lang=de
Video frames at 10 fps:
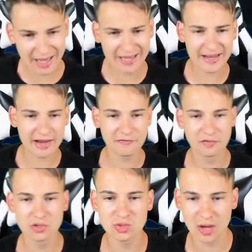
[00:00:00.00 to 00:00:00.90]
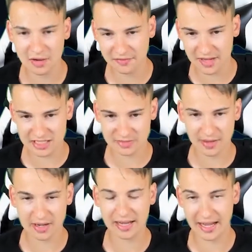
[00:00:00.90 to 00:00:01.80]
gehe in ein Food Draft
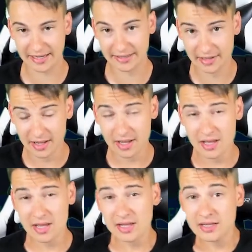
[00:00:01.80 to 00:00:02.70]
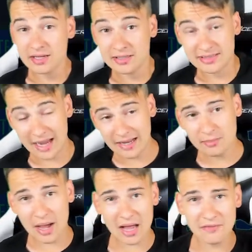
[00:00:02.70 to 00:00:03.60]
erstmal rein.
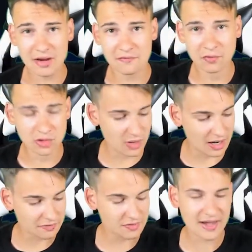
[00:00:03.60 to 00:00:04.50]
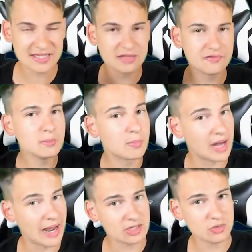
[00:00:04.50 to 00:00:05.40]
Dann machen wir ein Food Draft, quasi wie ein
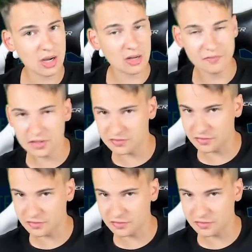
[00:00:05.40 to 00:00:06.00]
Blind Draft, wie ihr